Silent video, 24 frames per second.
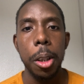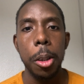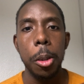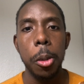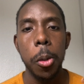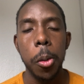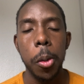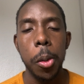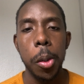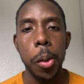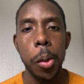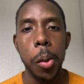
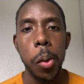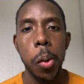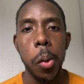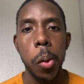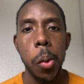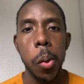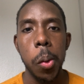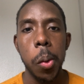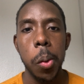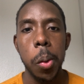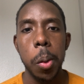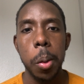Donc,
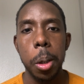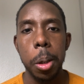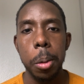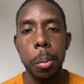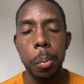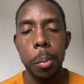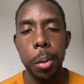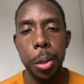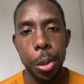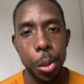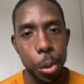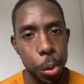euh,
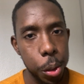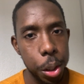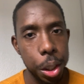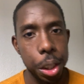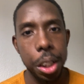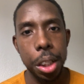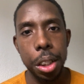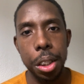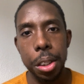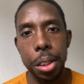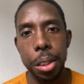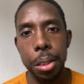je
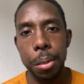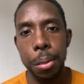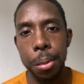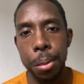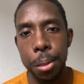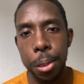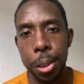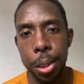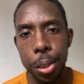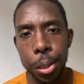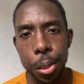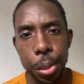sollicite
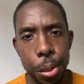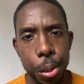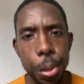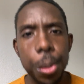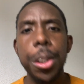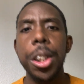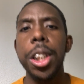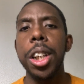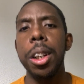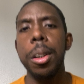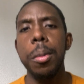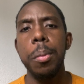votre
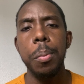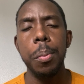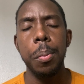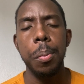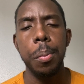soutien,